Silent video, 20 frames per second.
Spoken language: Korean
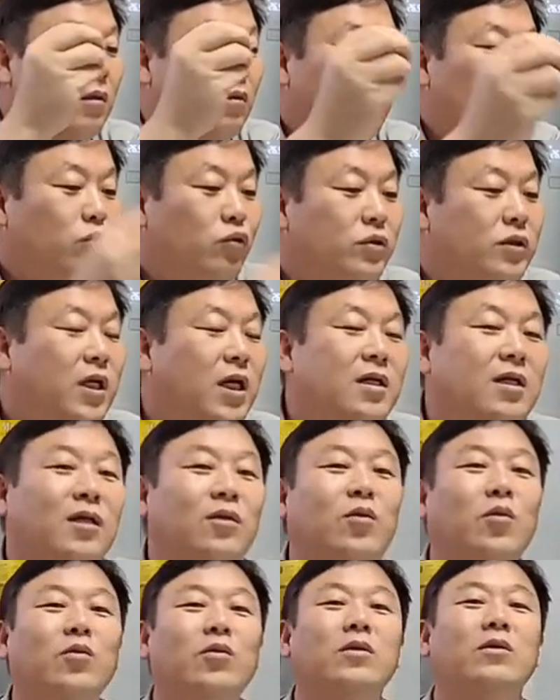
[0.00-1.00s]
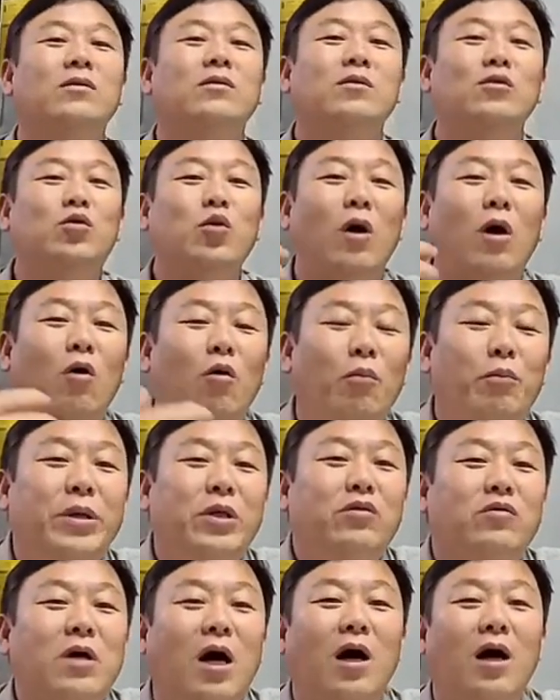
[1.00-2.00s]
문재인 대통령을 좋아하고
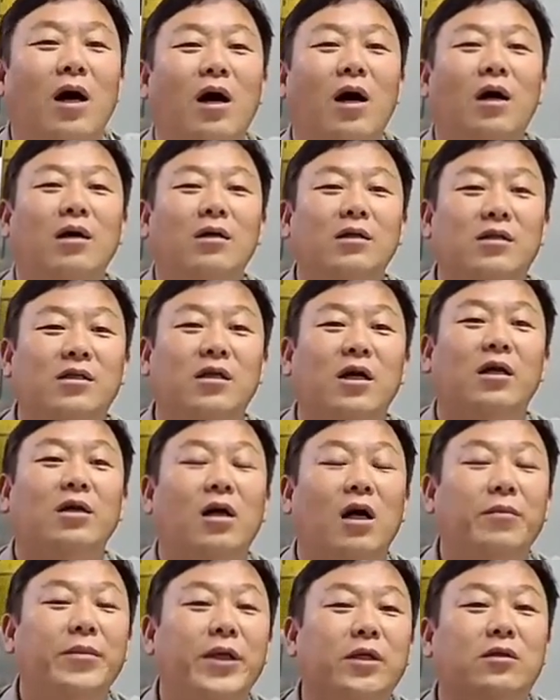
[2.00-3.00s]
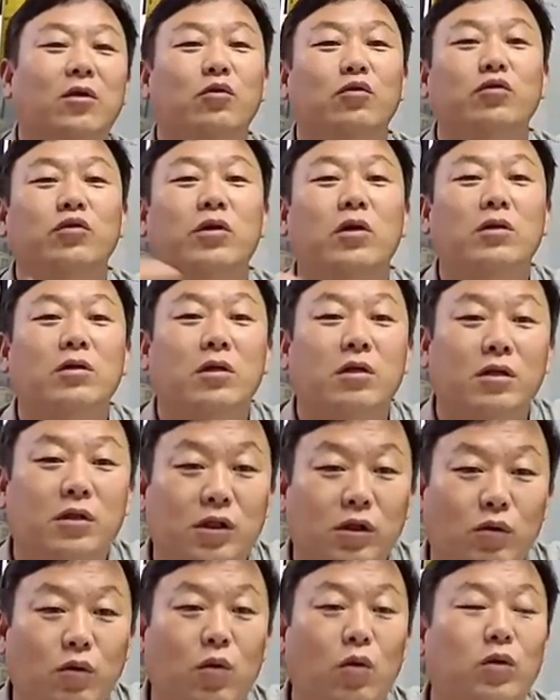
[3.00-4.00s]
민주당을 지지한다면서 윤석열을
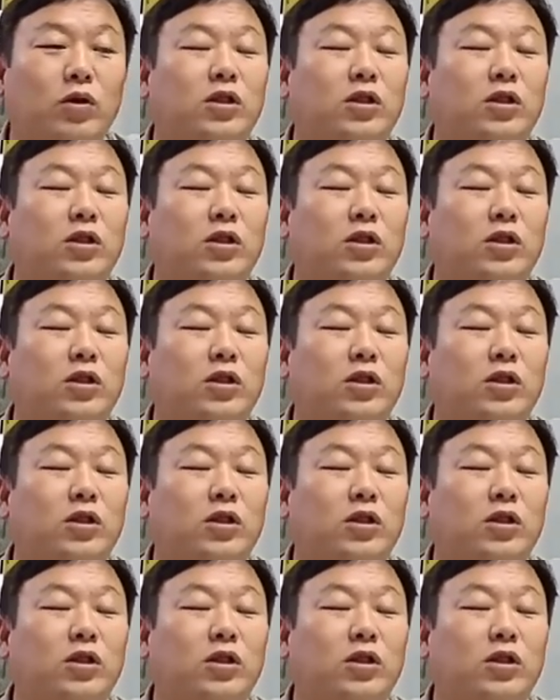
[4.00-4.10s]
찍고